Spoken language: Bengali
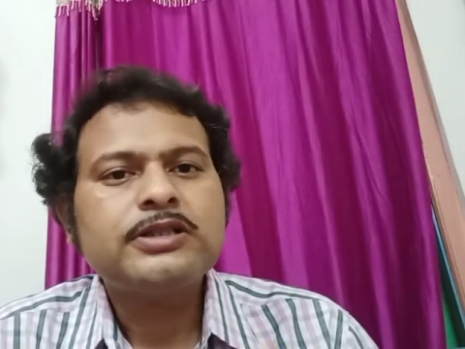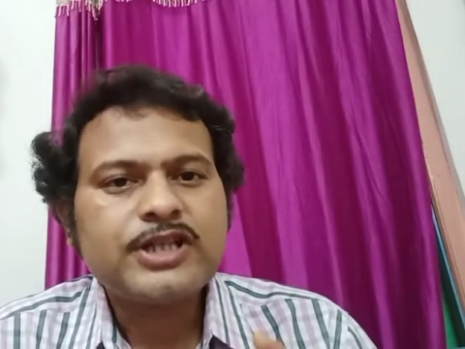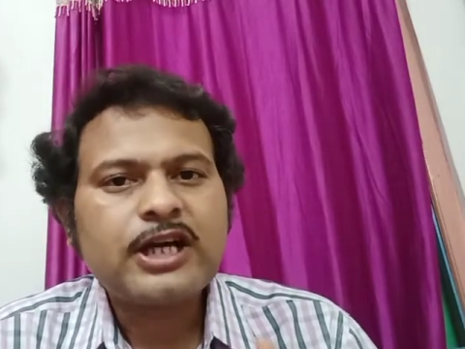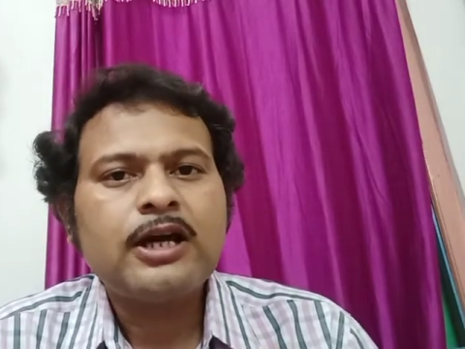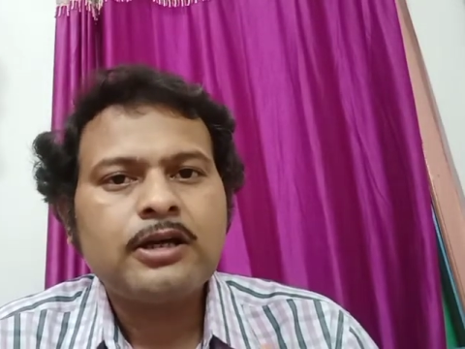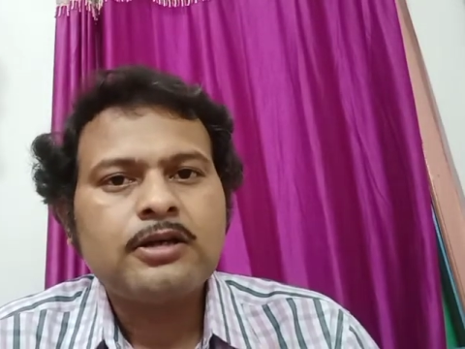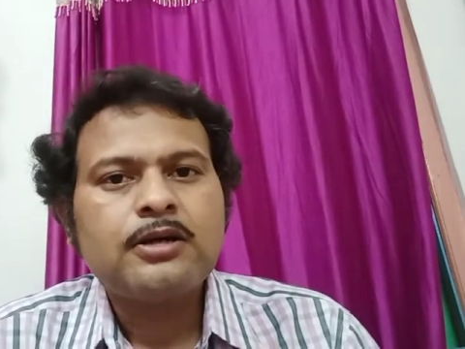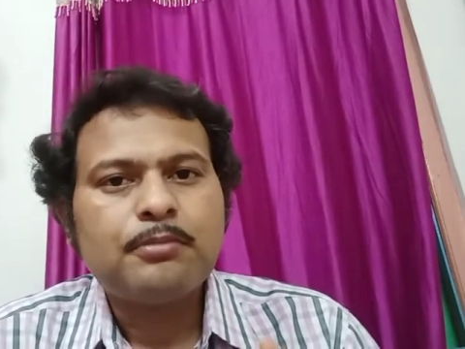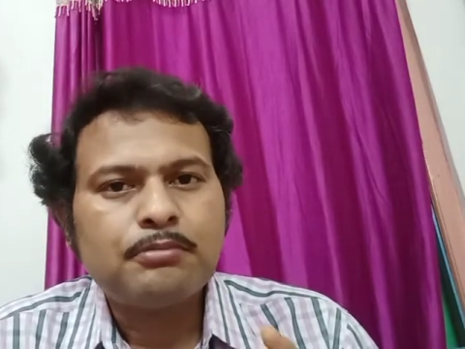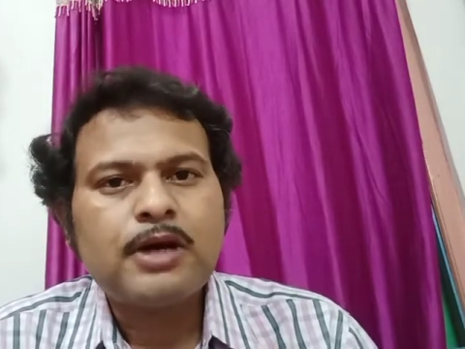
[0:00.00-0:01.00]
যেটা
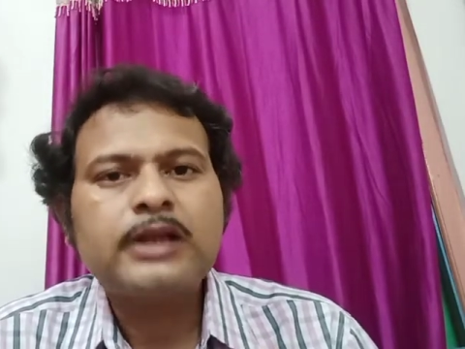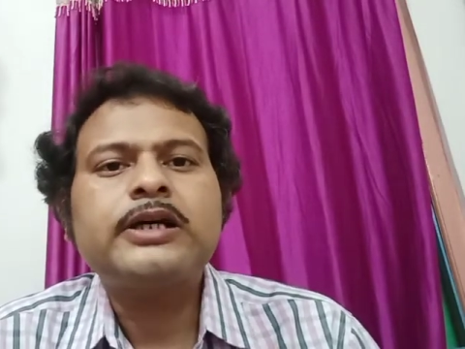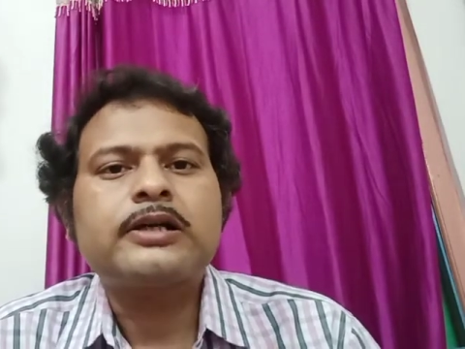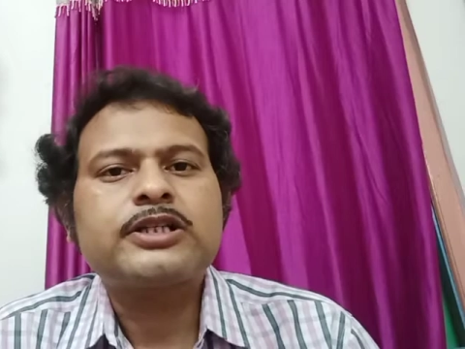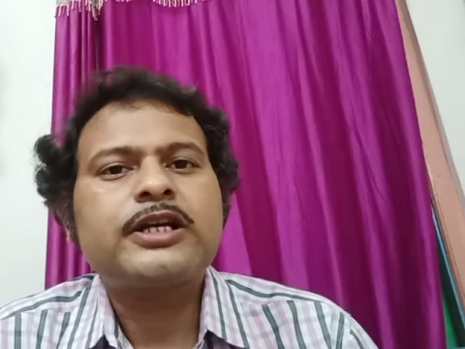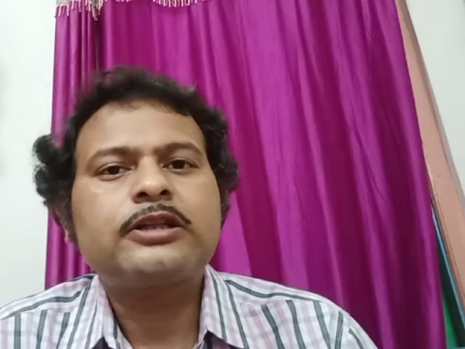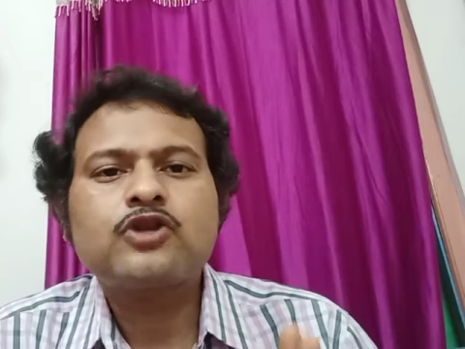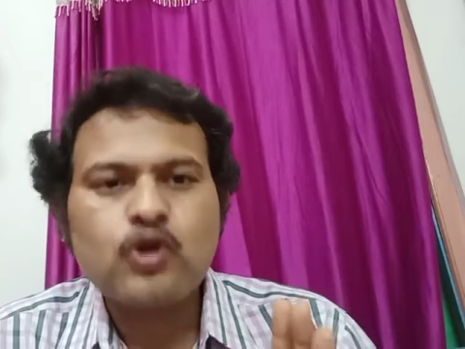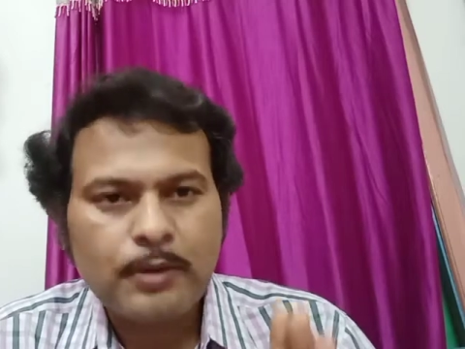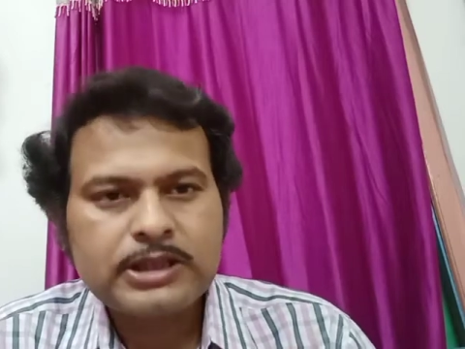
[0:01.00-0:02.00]
মাদার সেটা
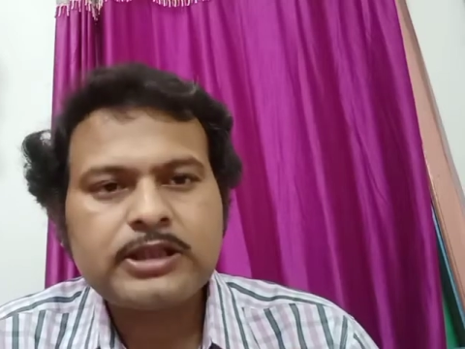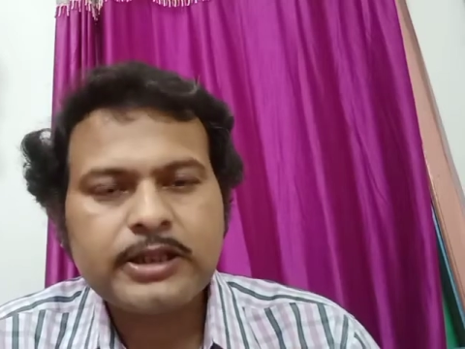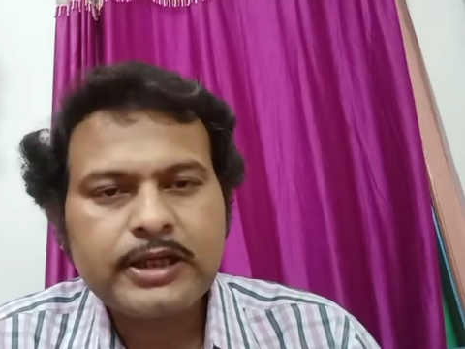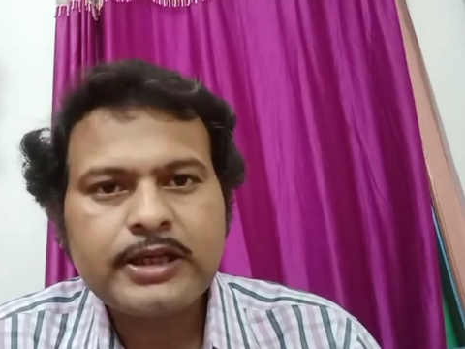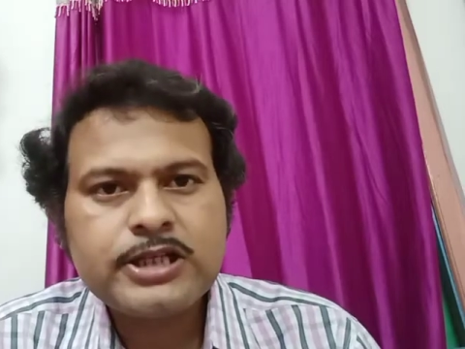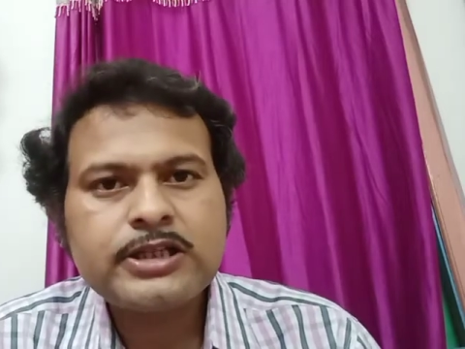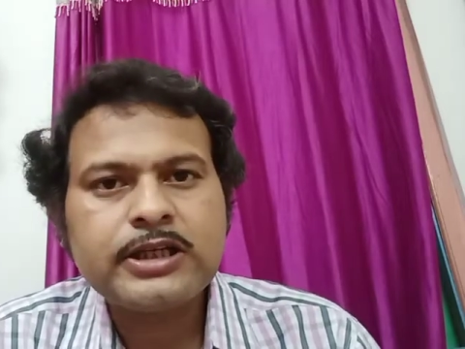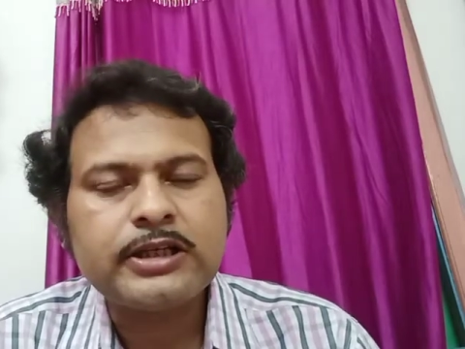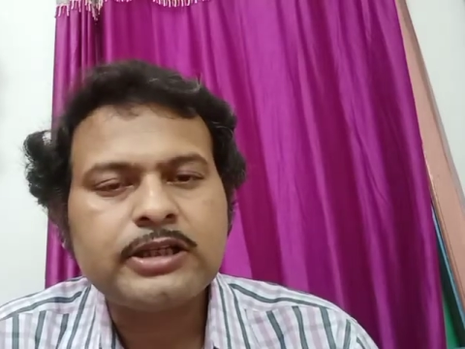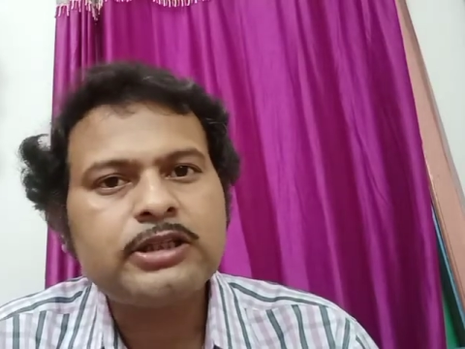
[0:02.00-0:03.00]
তো সমাজ থেকেই
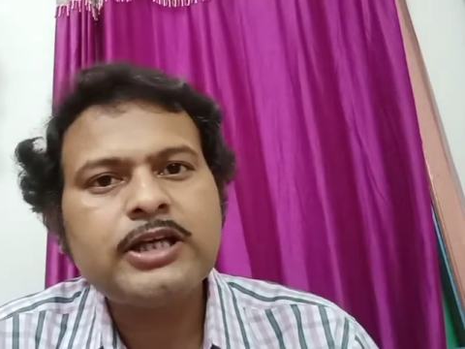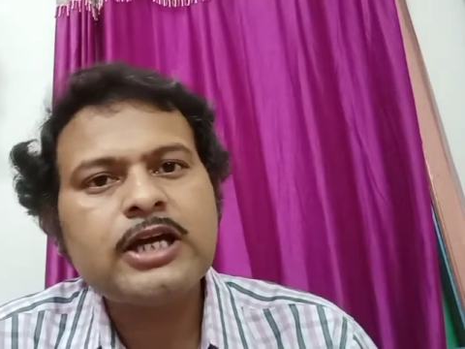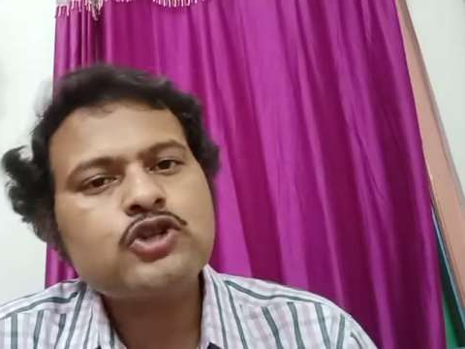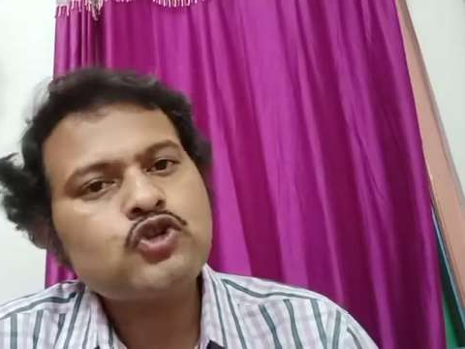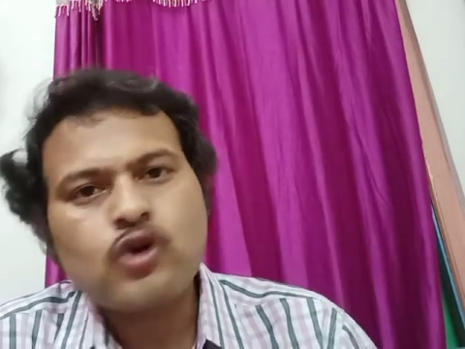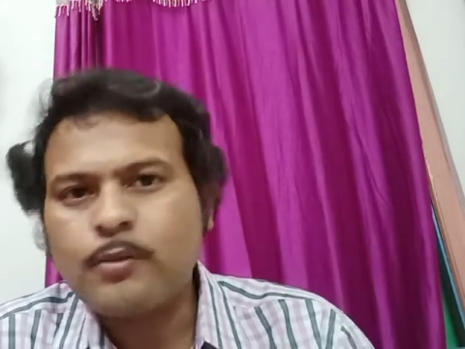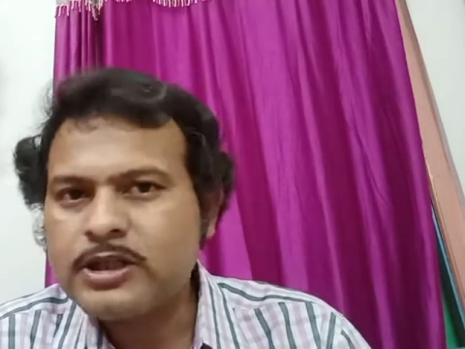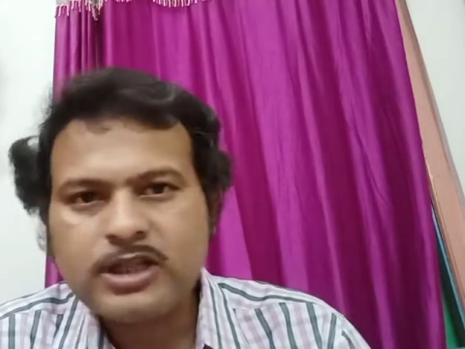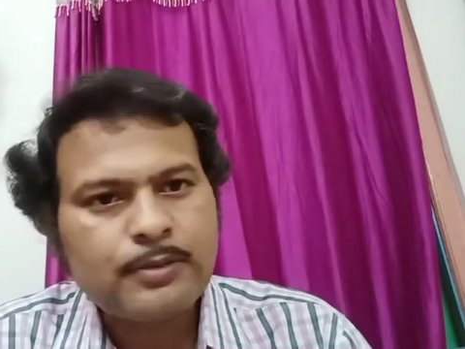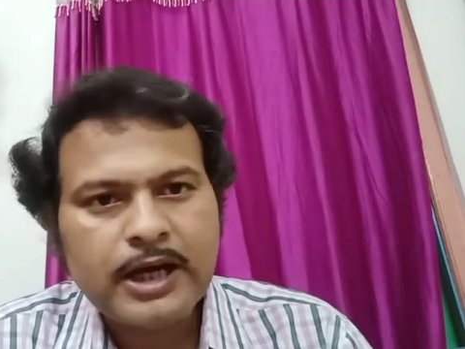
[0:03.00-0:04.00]
এসেছে ইতিহাসও
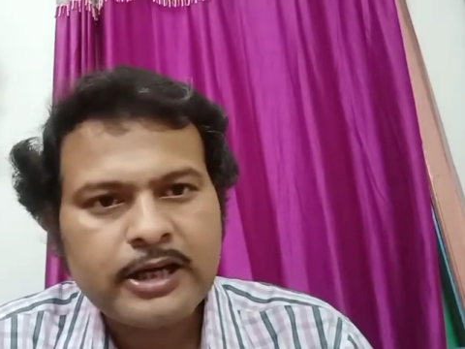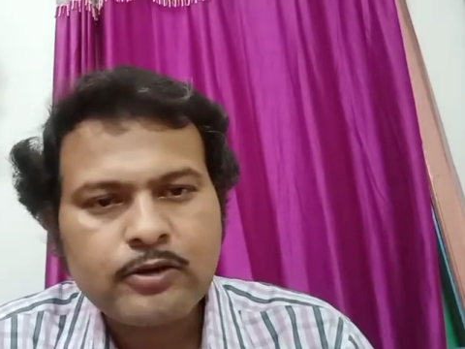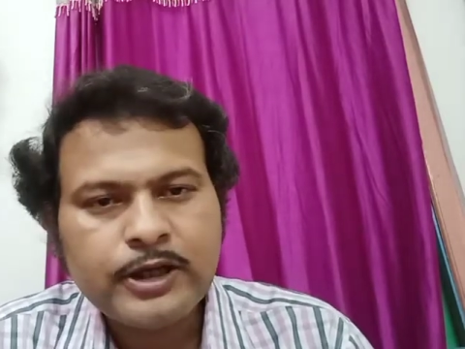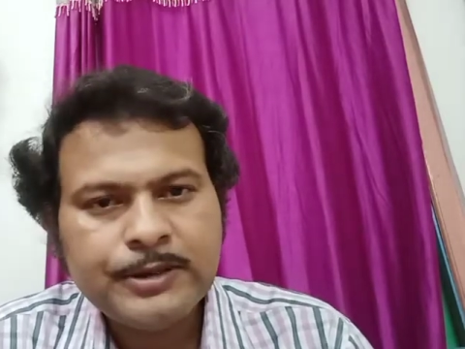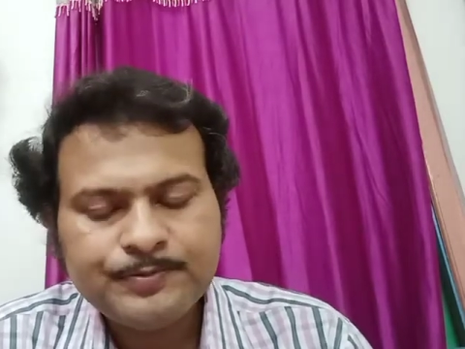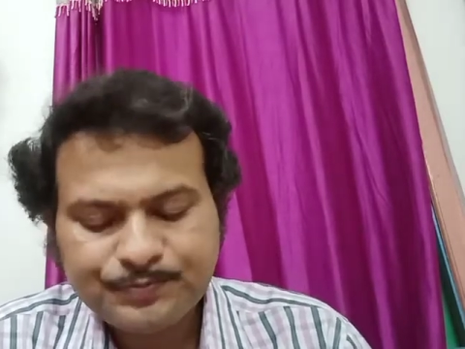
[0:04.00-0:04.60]
সমাজের বাইরে নয়